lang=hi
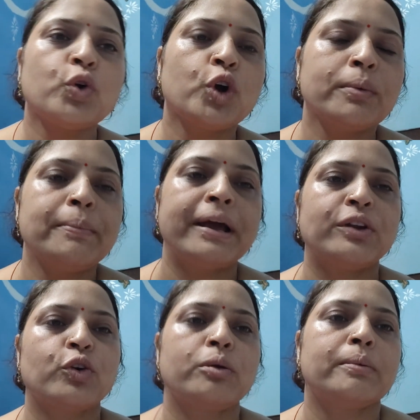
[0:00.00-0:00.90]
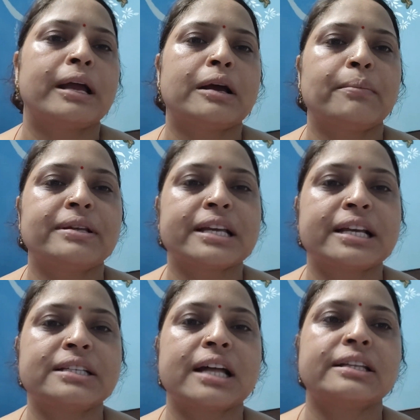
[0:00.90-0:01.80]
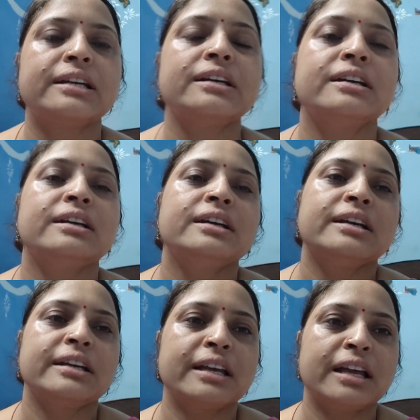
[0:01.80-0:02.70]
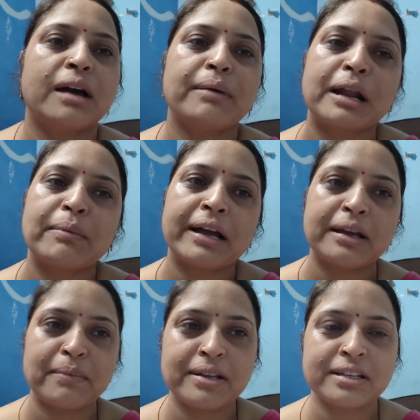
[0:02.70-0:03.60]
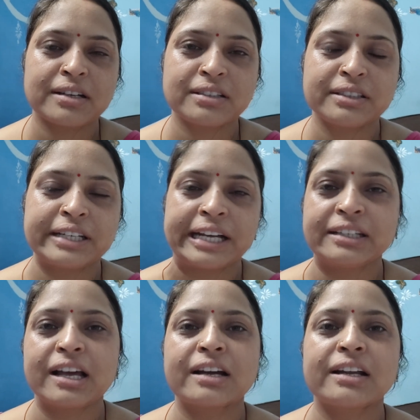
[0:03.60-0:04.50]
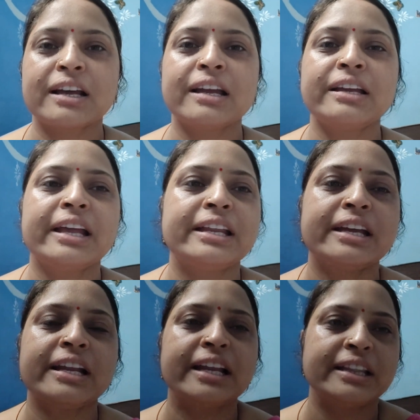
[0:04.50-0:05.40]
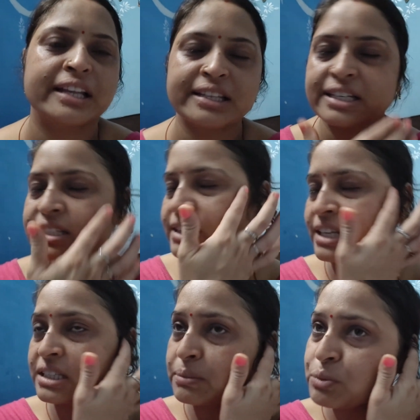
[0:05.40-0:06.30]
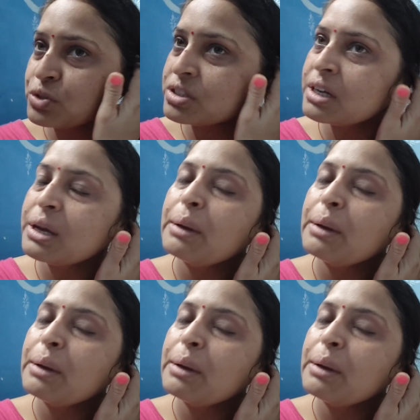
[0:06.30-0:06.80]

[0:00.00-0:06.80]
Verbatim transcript: कोई भी बहन कोई भी भाई हमेशा यही चाहते हैं कि हमारा भाई हमेशा ठीक ठाक रहे ये नहीं कि लेन देन से चलता है सब कुछ